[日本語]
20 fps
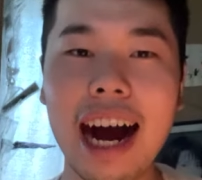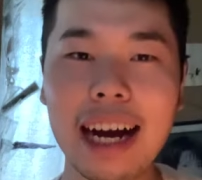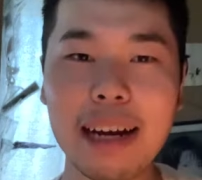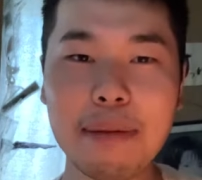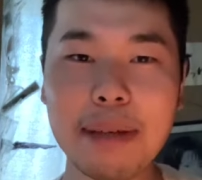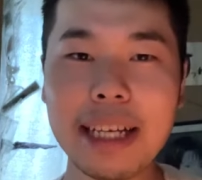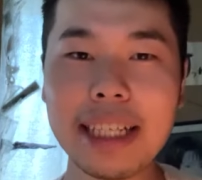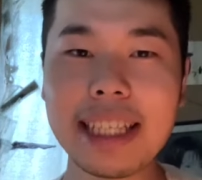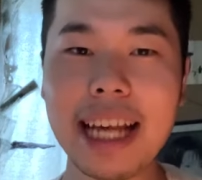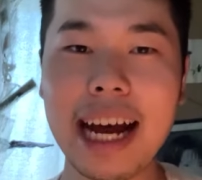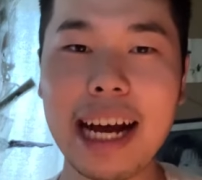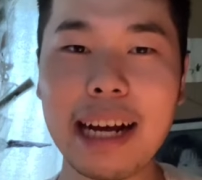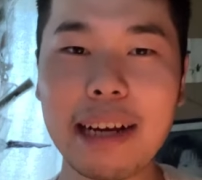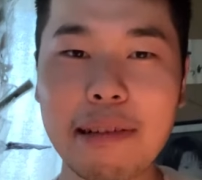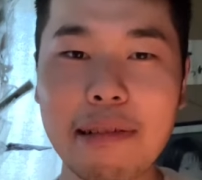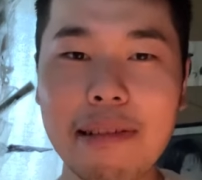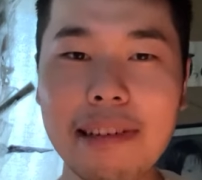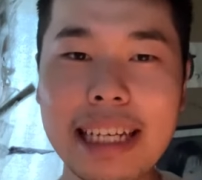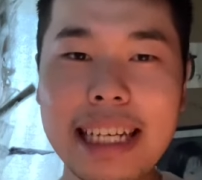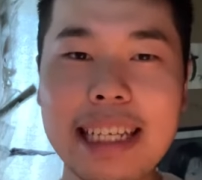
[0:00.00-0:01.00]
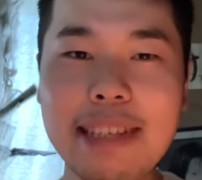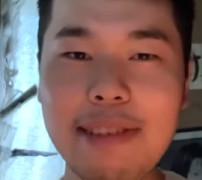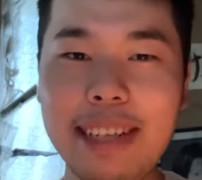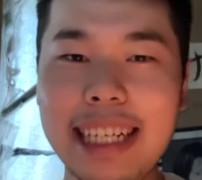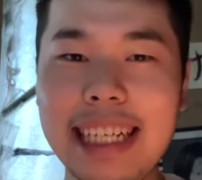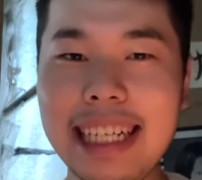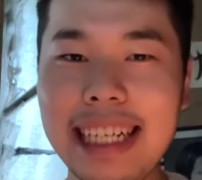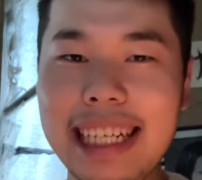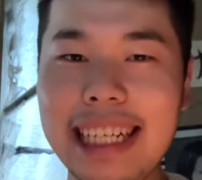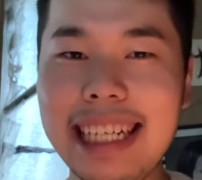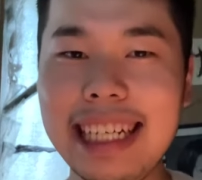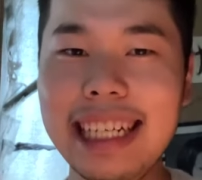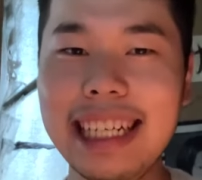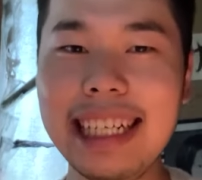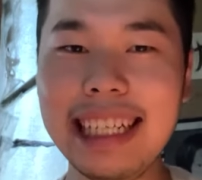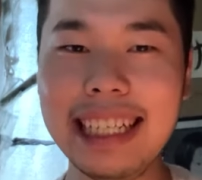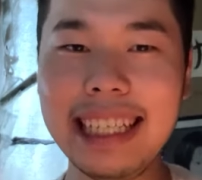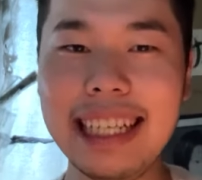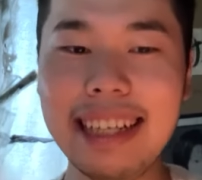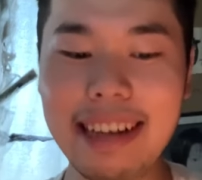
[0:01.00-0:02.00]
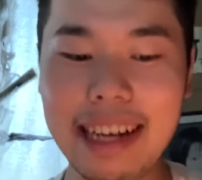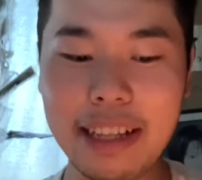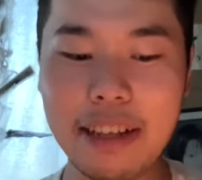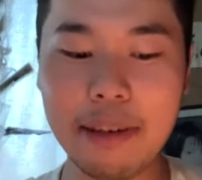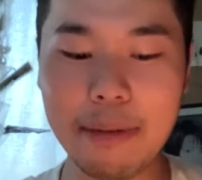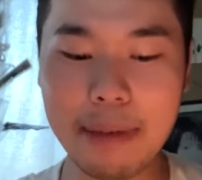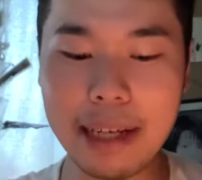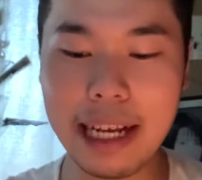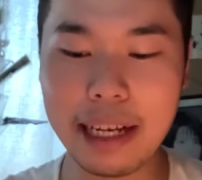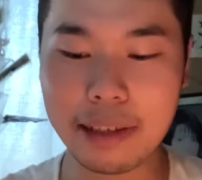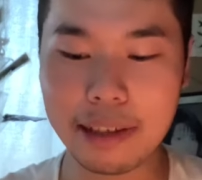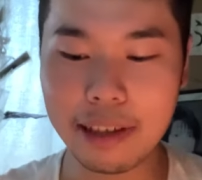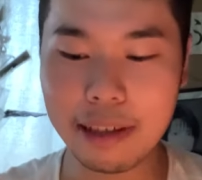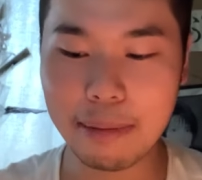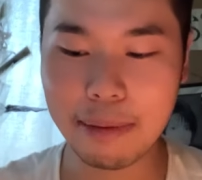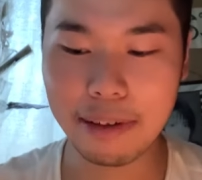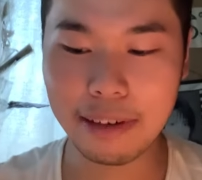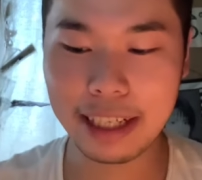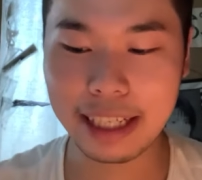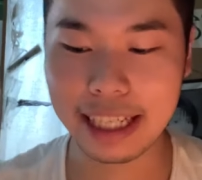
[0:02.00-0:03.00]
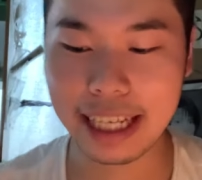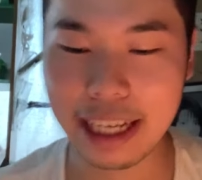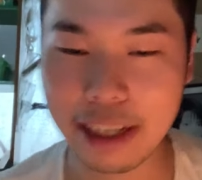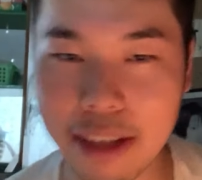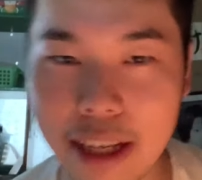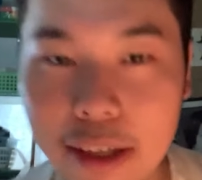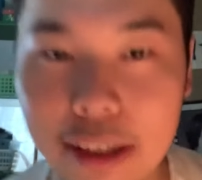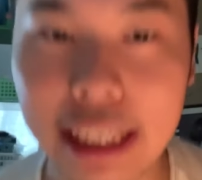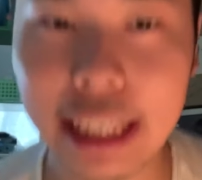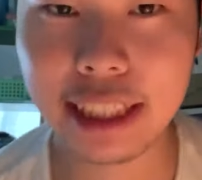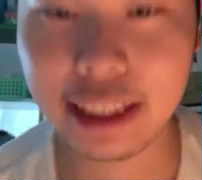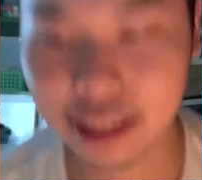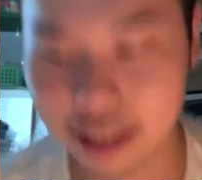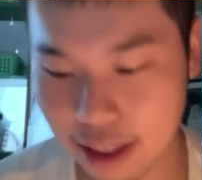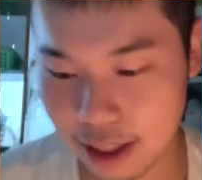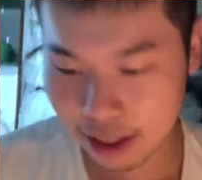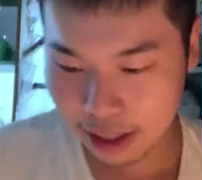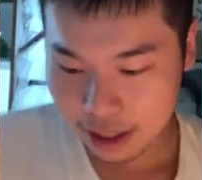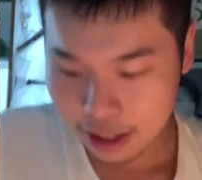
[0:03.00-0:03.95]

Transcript: 皆さん、こんにちは。では、のびやくんも、いけいけなです。